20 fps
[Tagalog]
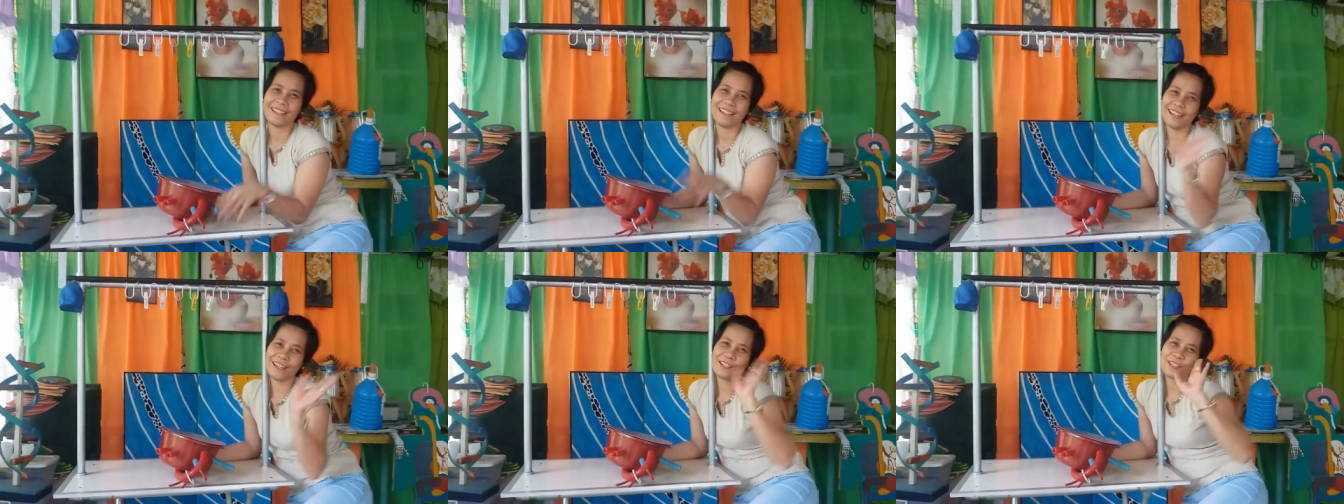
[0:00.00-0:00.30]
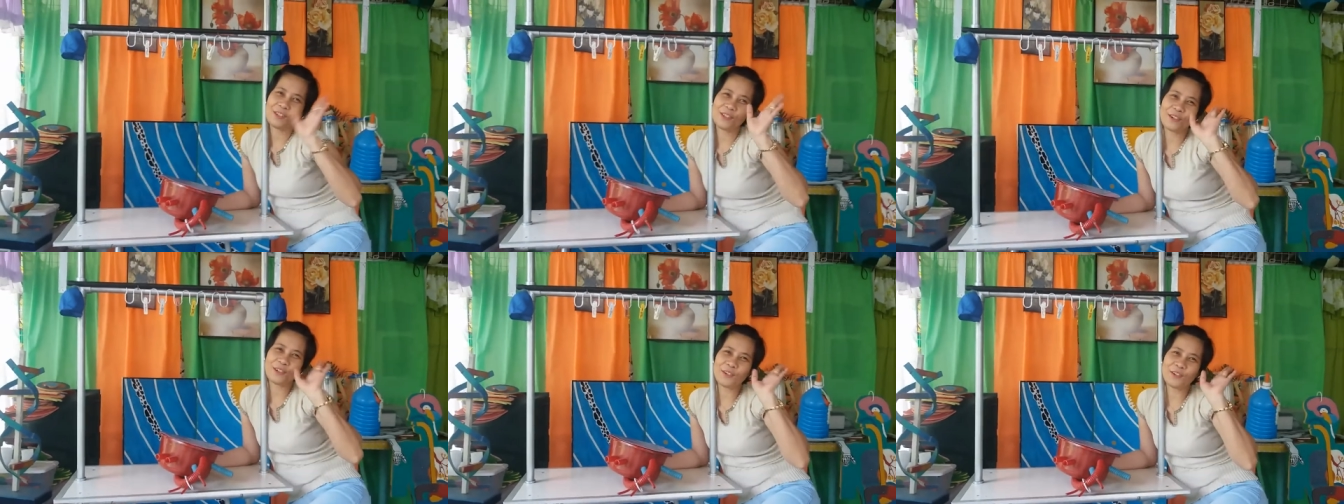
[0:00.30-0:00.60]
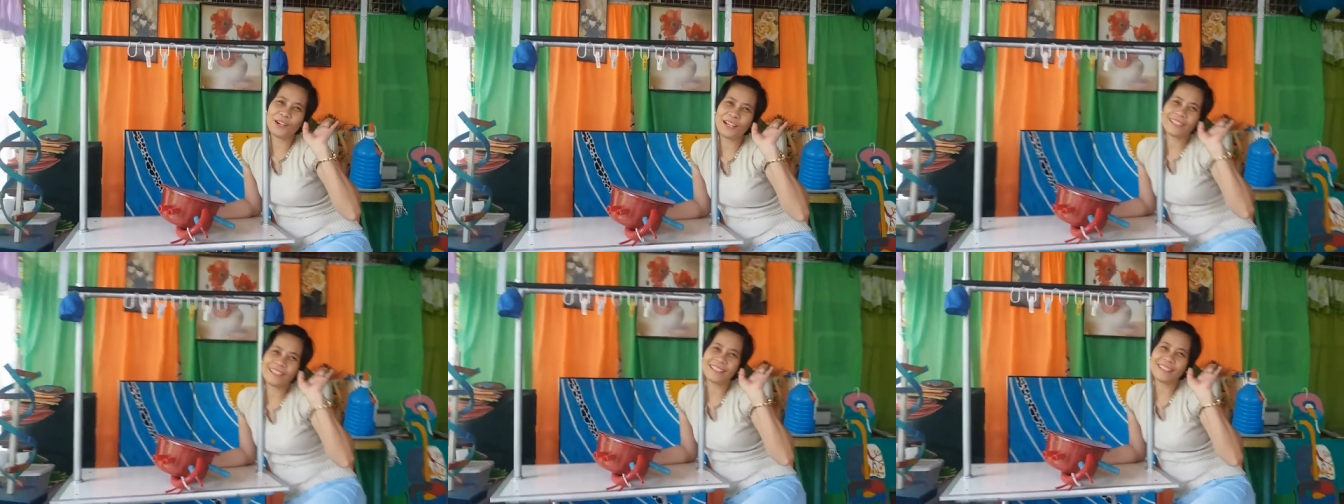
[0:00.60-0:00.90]
Hello!
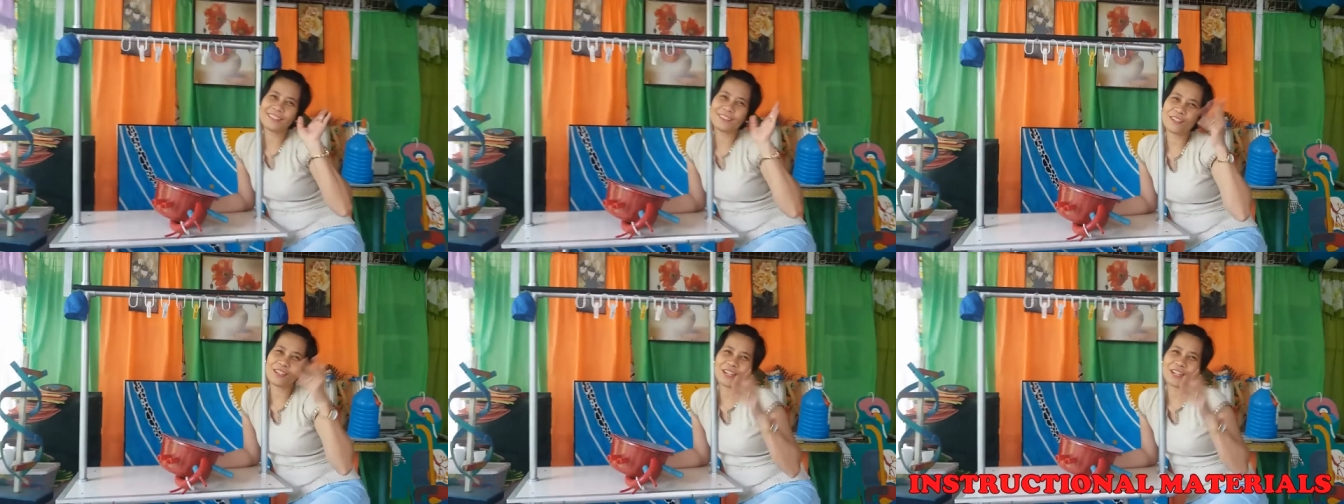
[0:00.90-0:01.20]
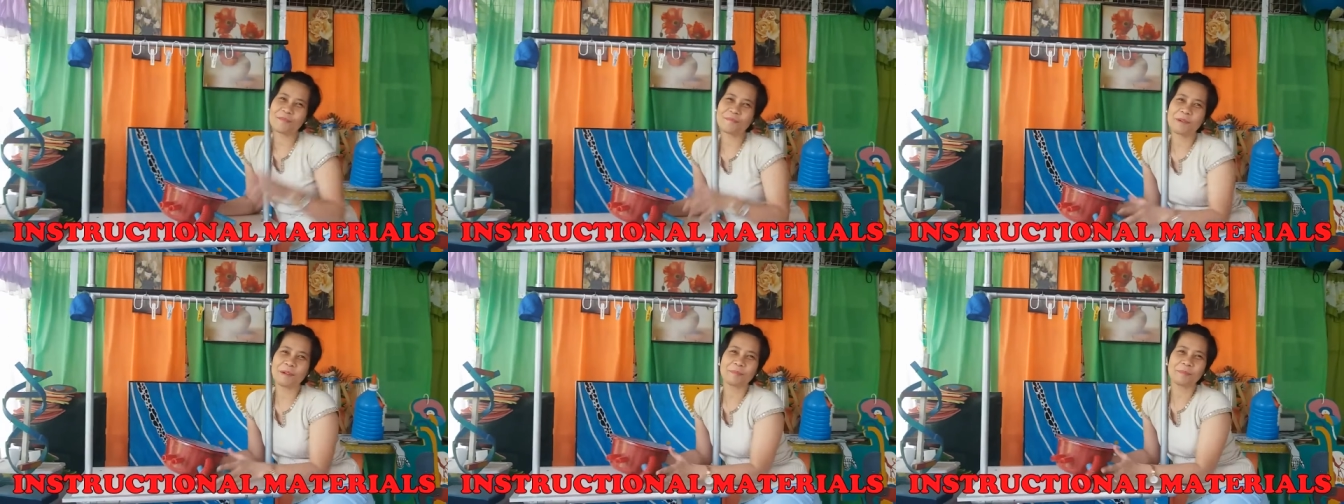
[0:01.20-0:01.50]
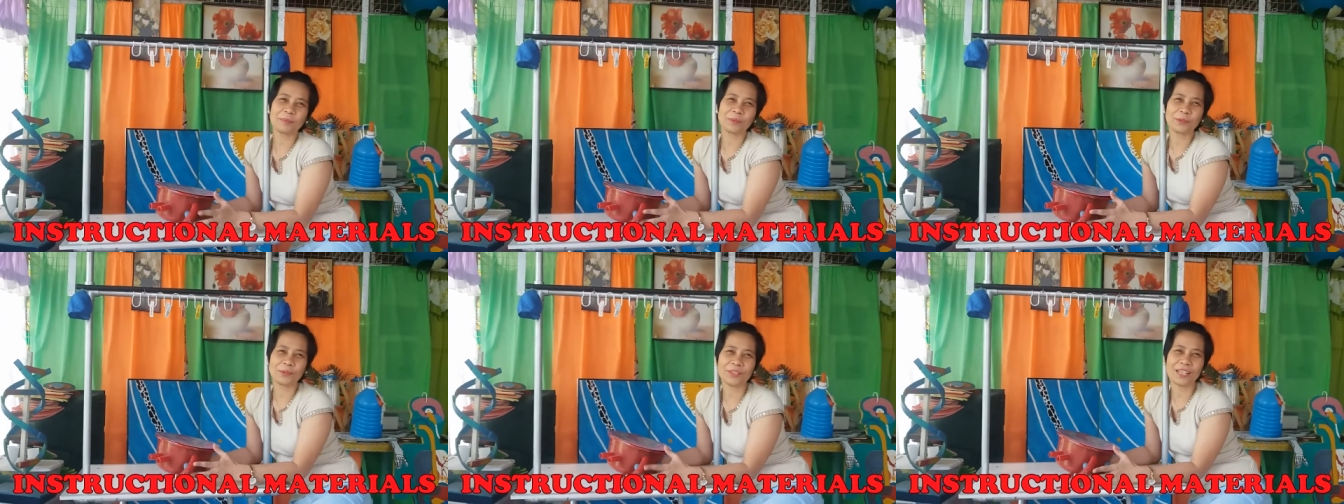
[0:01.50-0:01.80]
Andito na naman
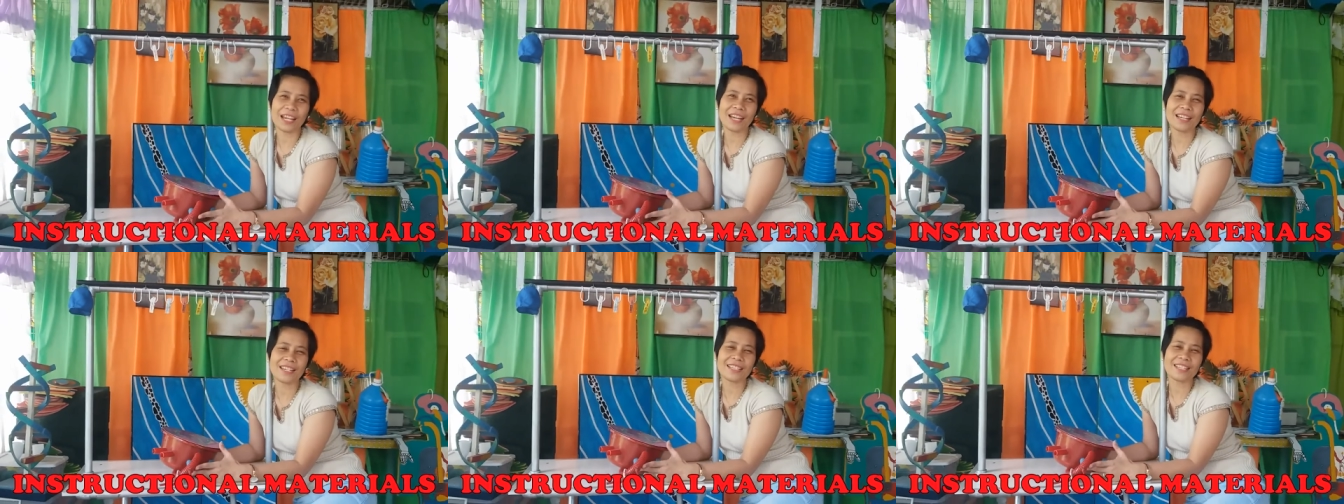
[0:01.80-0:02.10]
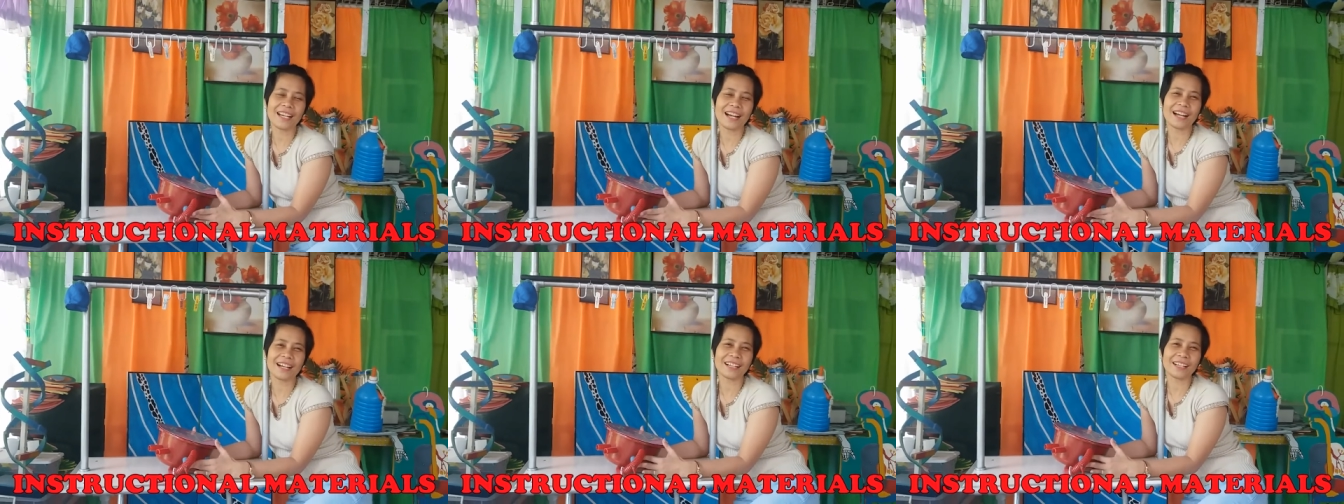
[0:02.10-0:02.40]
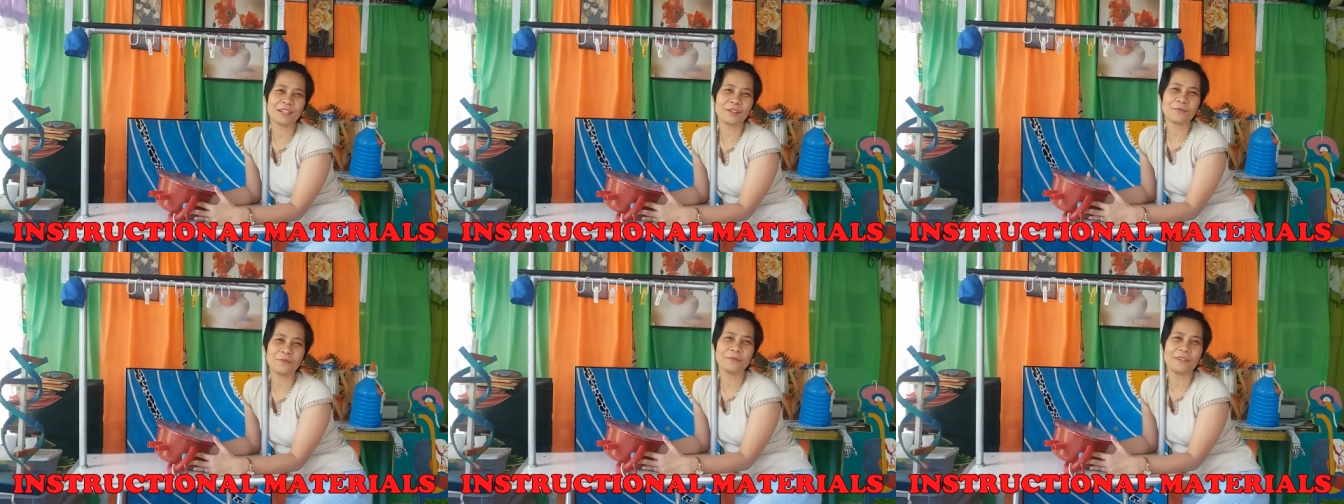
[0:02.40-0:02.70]
po tayo sa
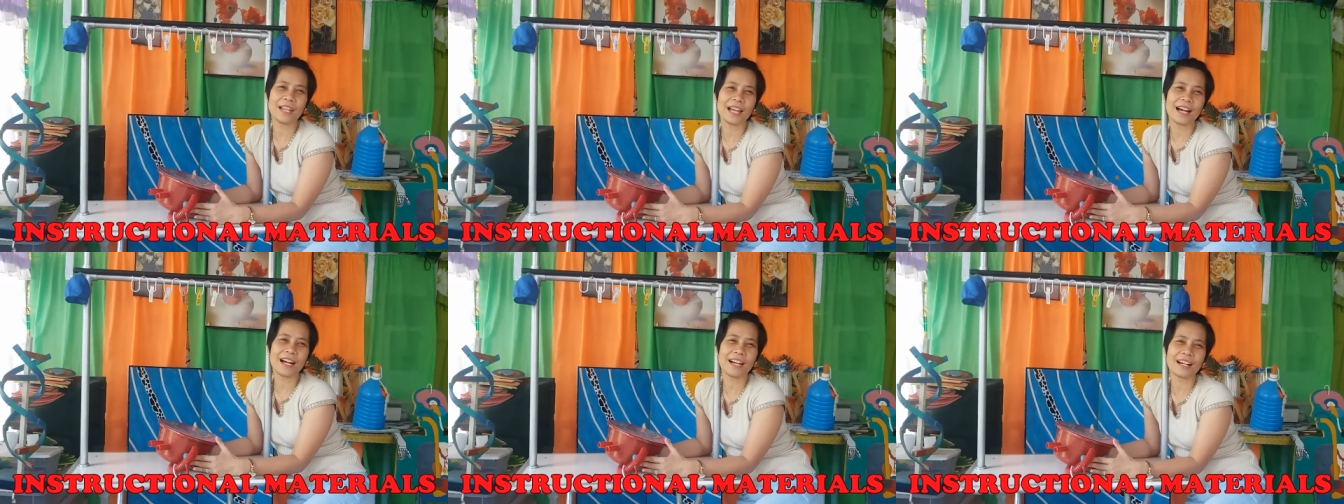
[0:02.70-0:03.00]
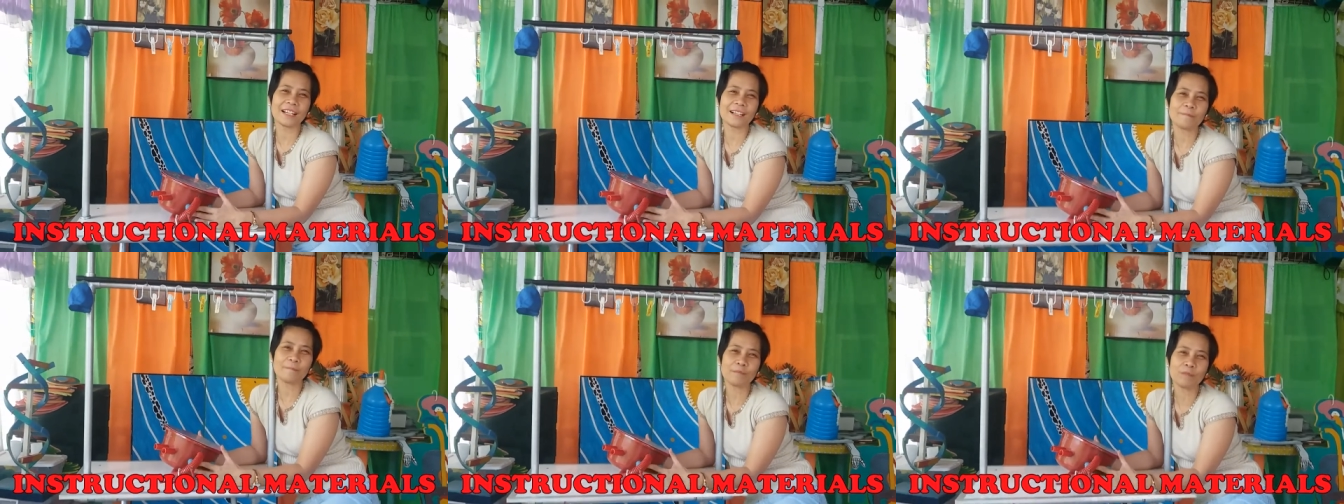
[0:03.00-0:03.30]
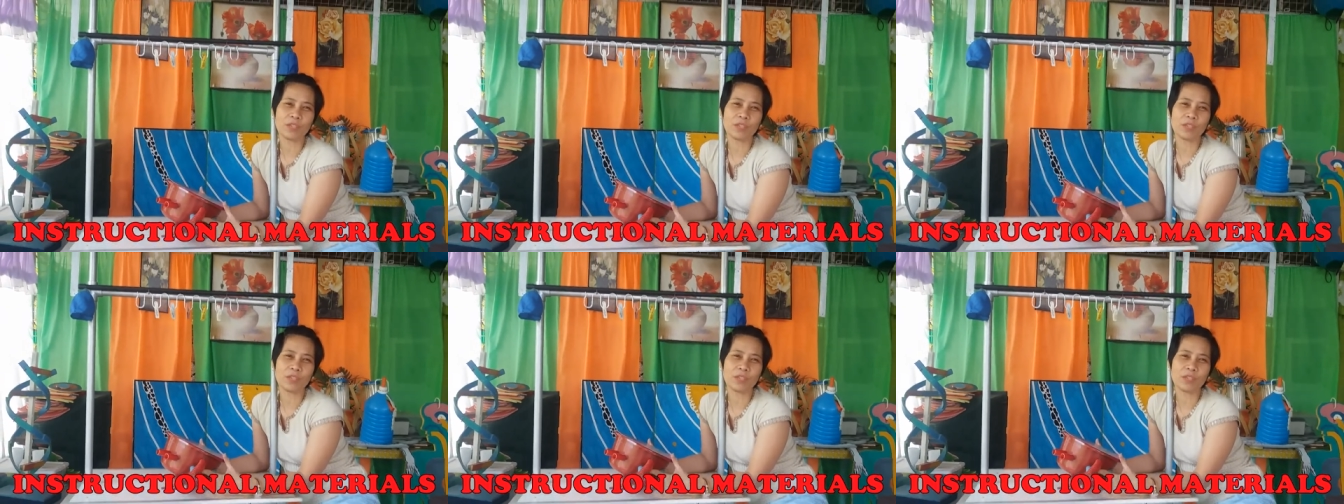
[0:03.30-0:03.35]
aking vlog.